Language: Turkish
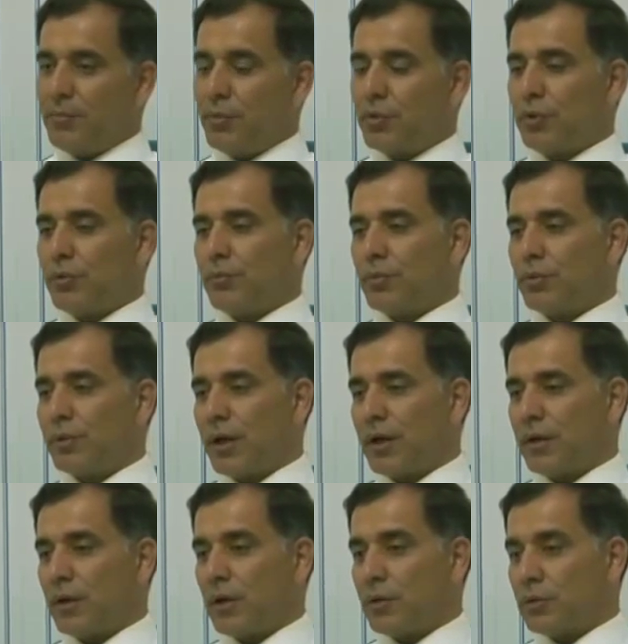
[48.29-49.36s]
Bütün
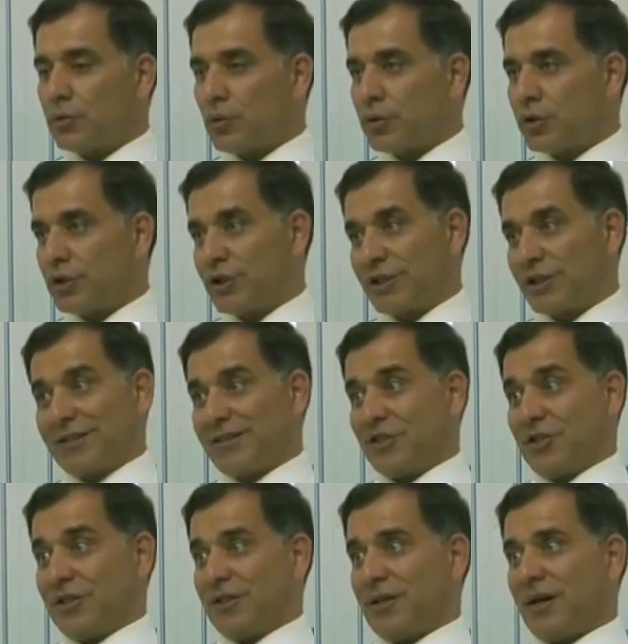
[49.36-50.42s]
bunlar çok
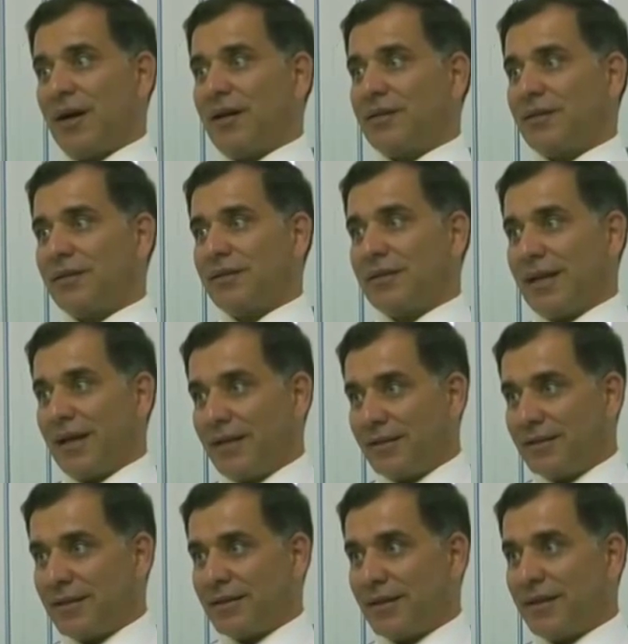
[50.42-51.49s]
ciddi hayatı
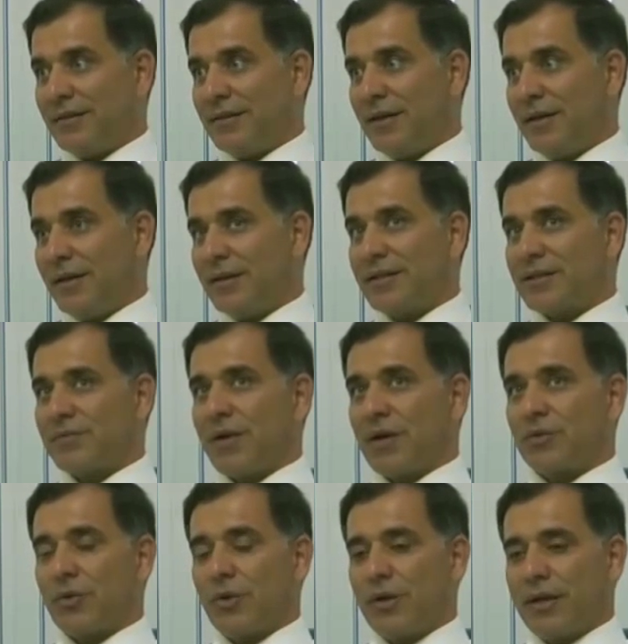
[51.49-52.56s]
tehdit eden risk
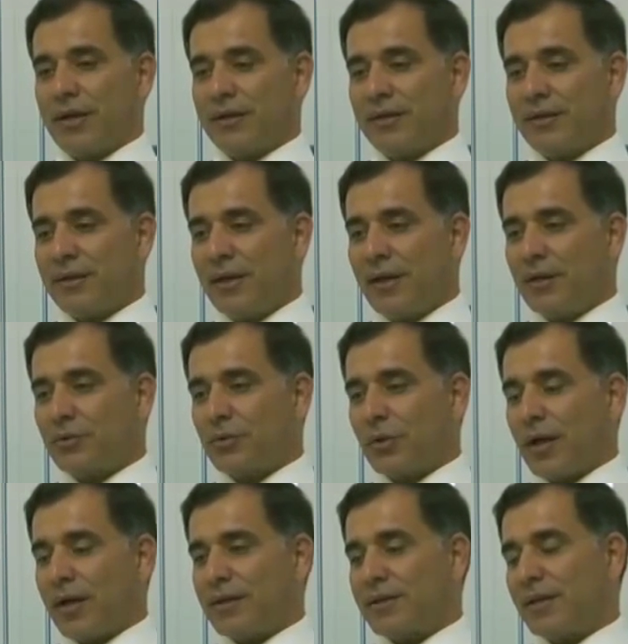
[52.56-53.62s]
faktörleridir.
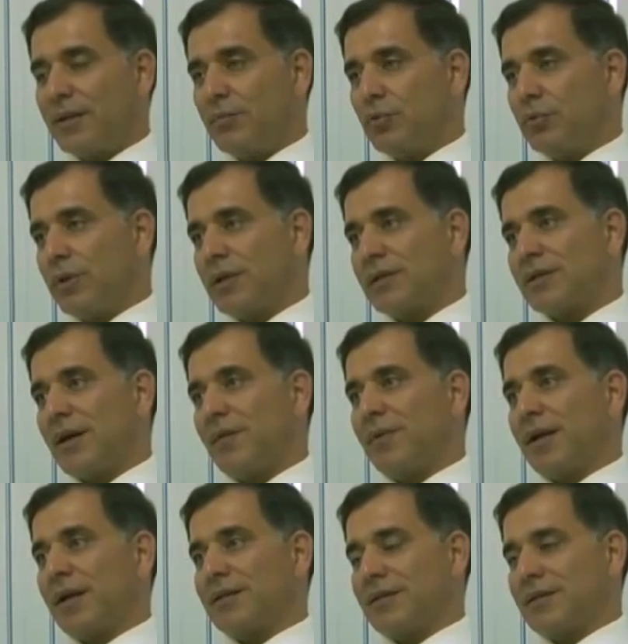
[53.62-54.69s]
Dolayısıyla bunlar
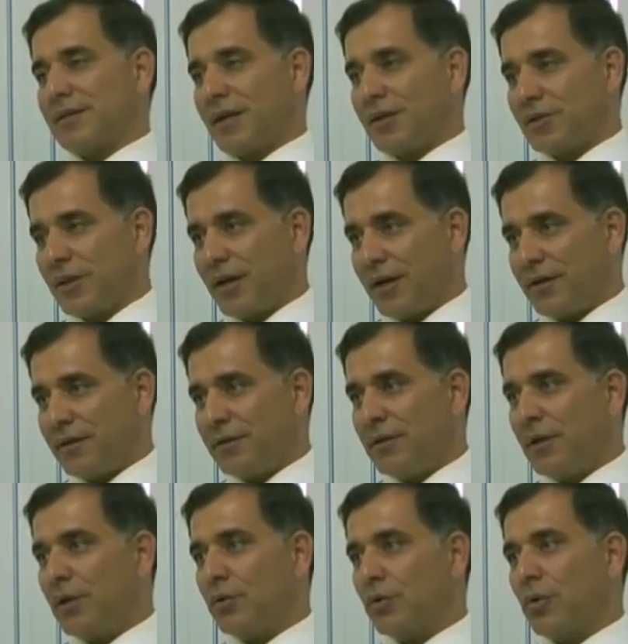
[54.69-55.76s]
safra kesis taşlarının
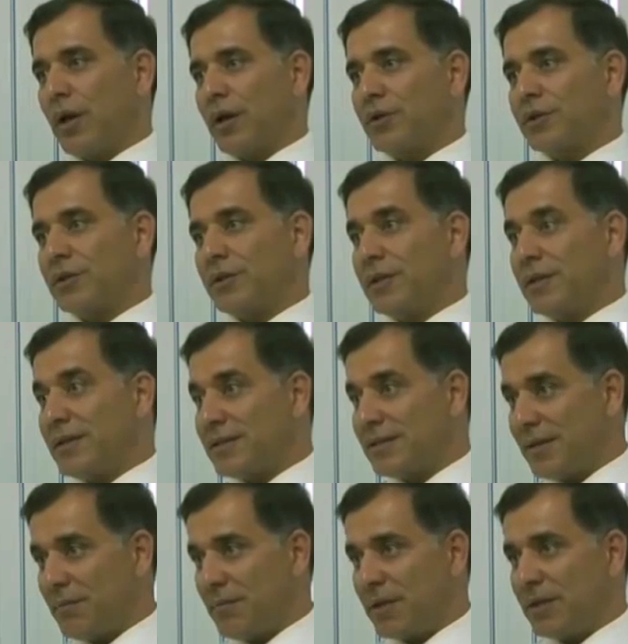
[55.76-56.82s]
yol açtığı
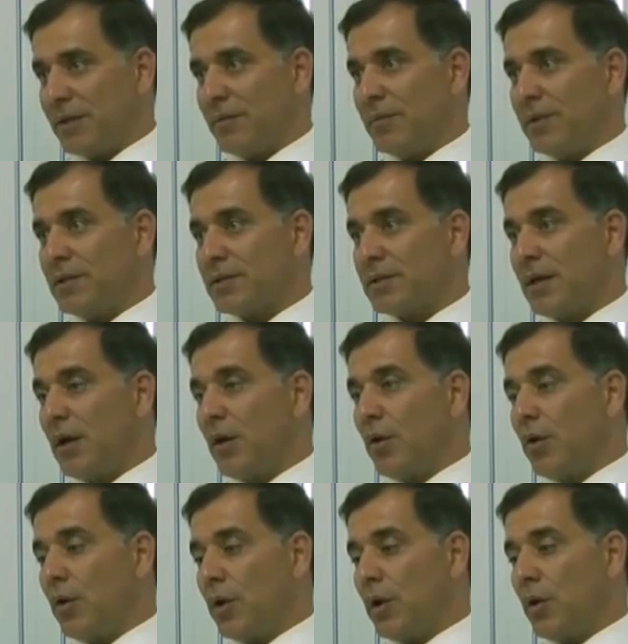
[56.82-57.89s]
istenmediğimiz
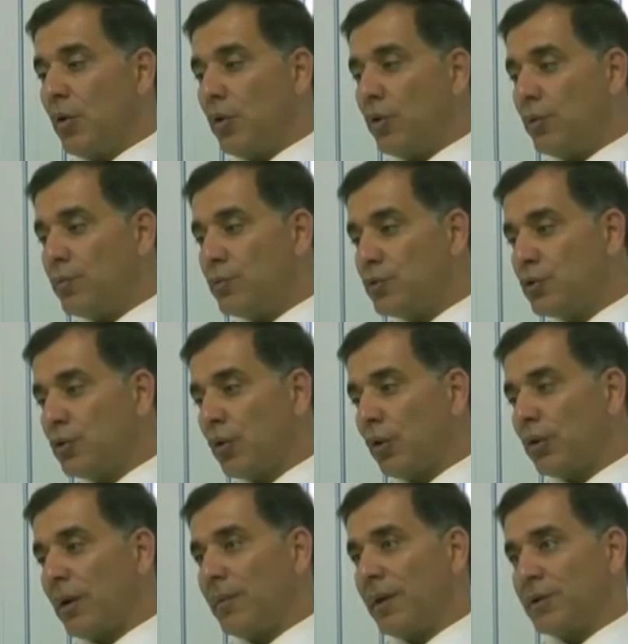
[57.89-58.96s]
e, ölümcül
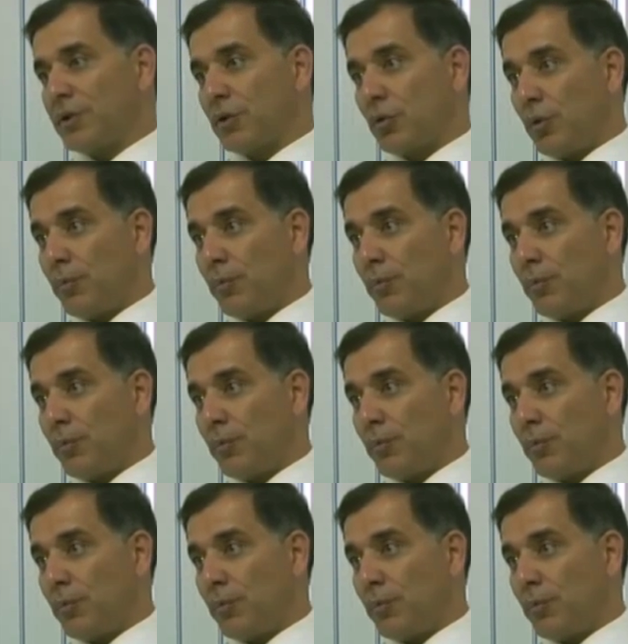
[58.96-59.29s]
olabilecek